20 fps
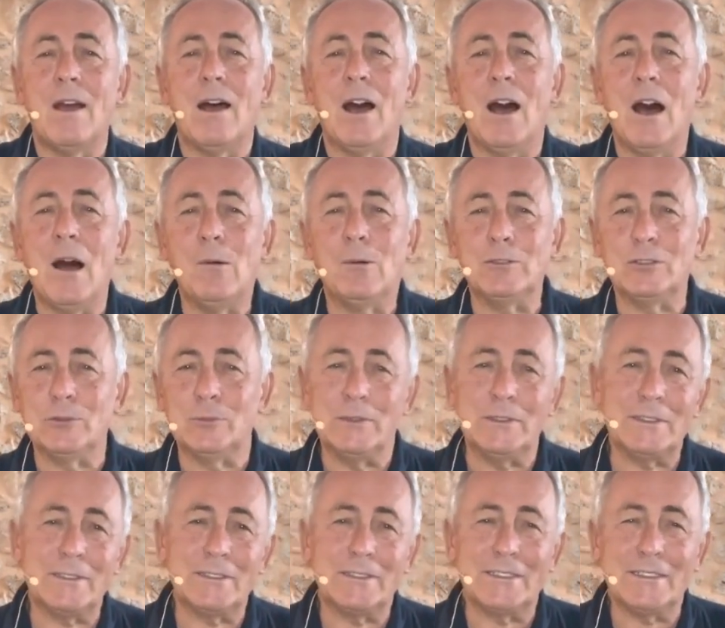Aber du
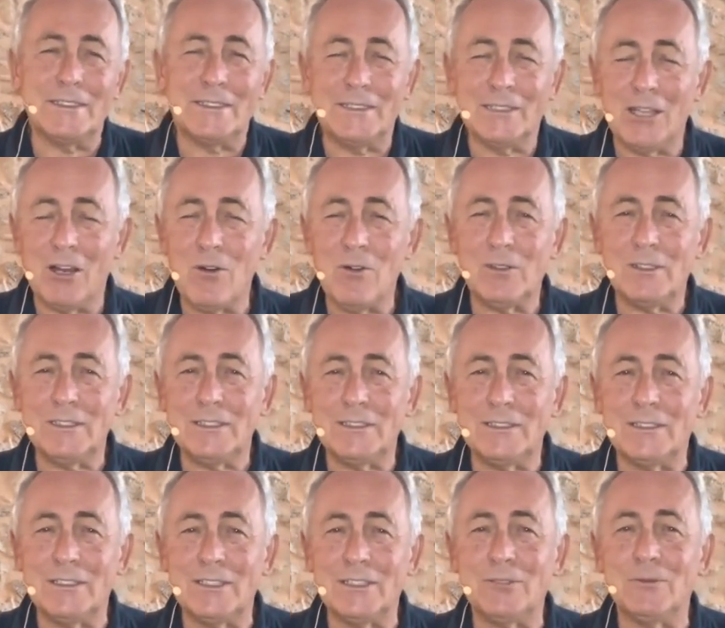bist genau
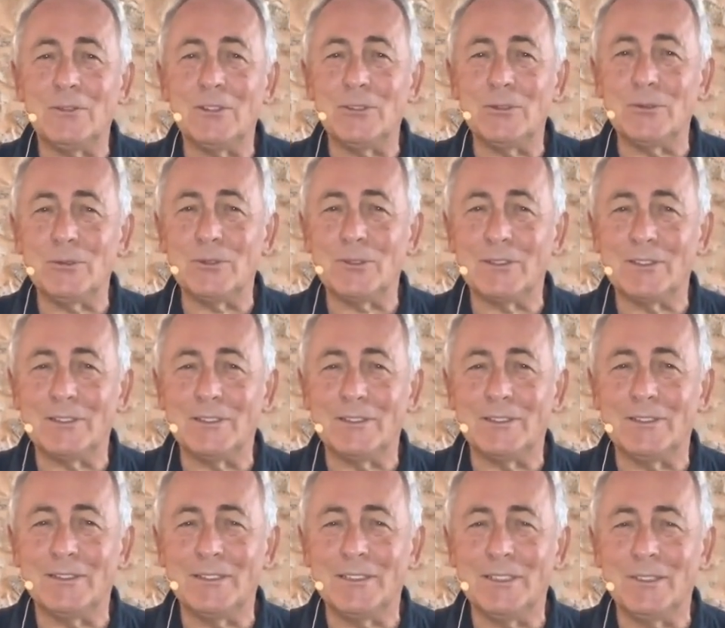richtig, wenn du
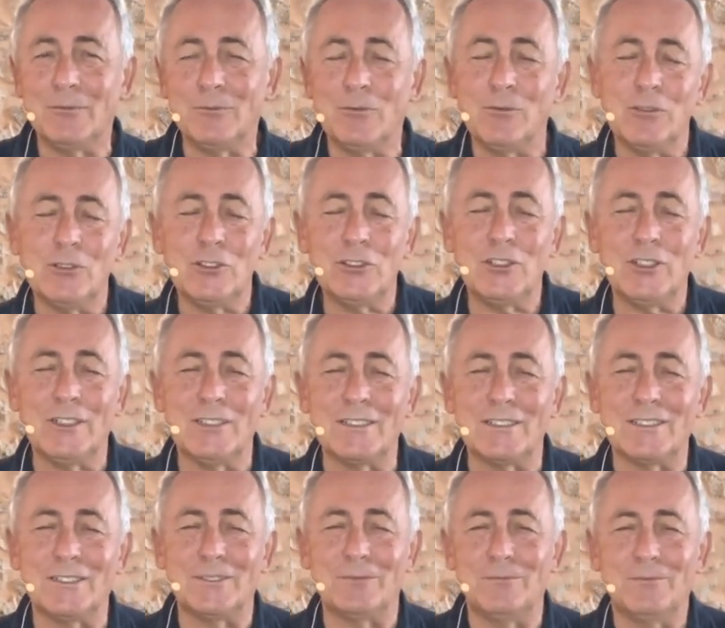den Wunsch
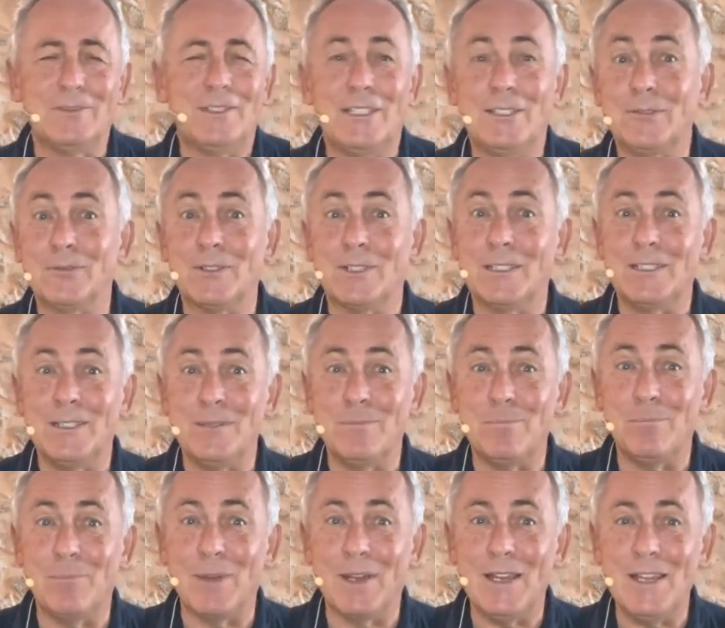hast, vielleicht sogar den
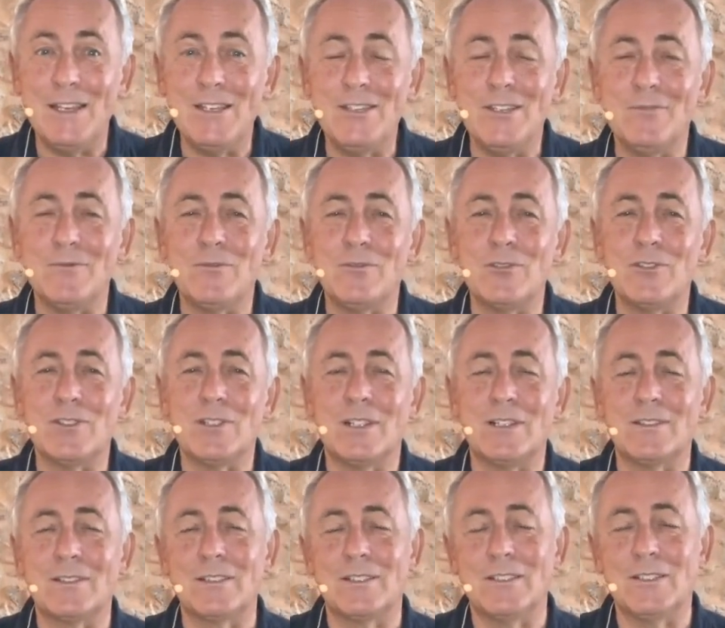brennenden Wunsch
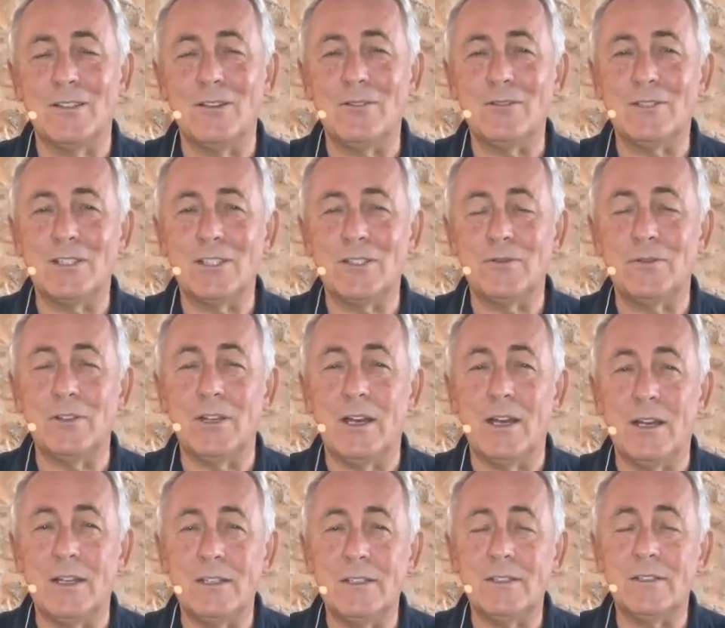hast, genau das für
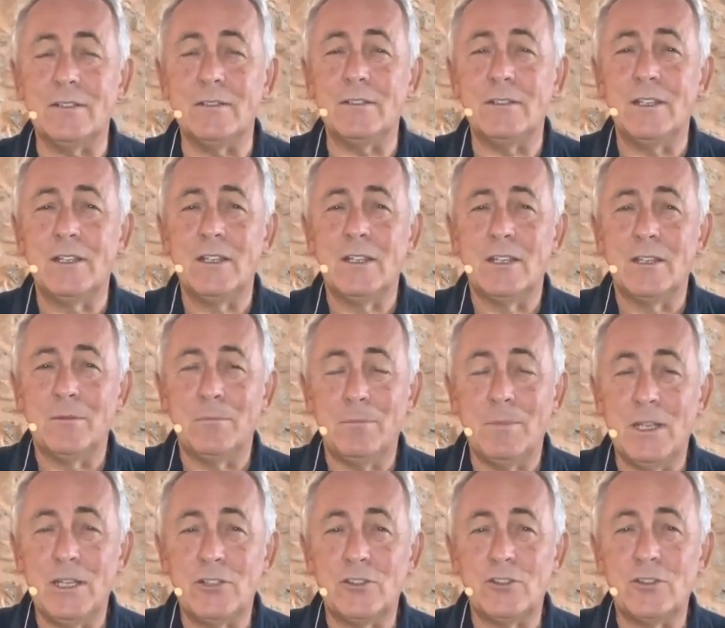andere
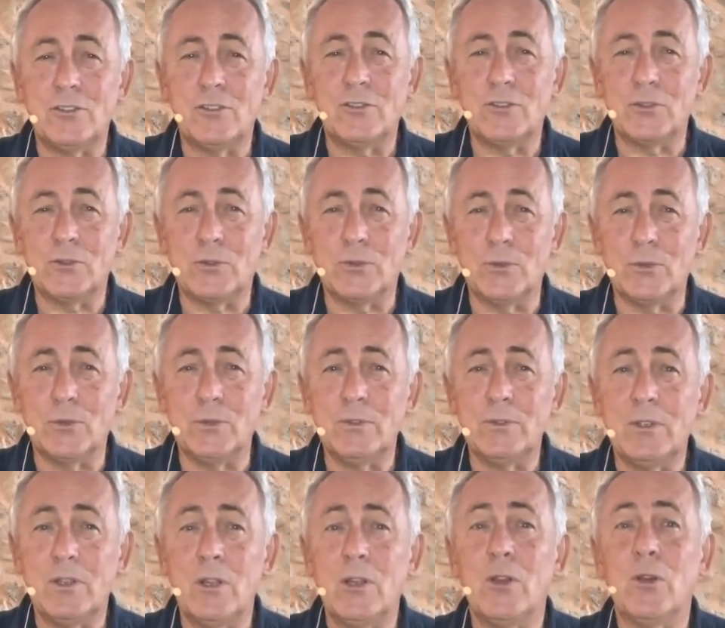Menschen zu tun
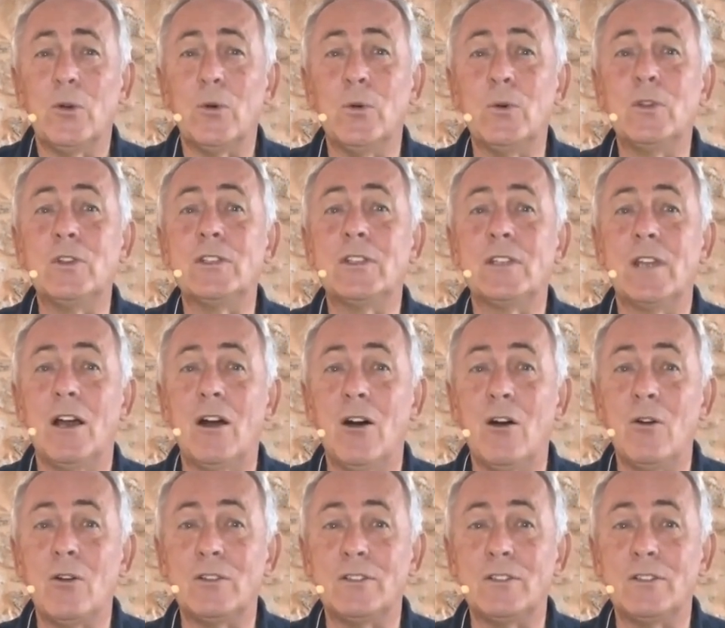und auch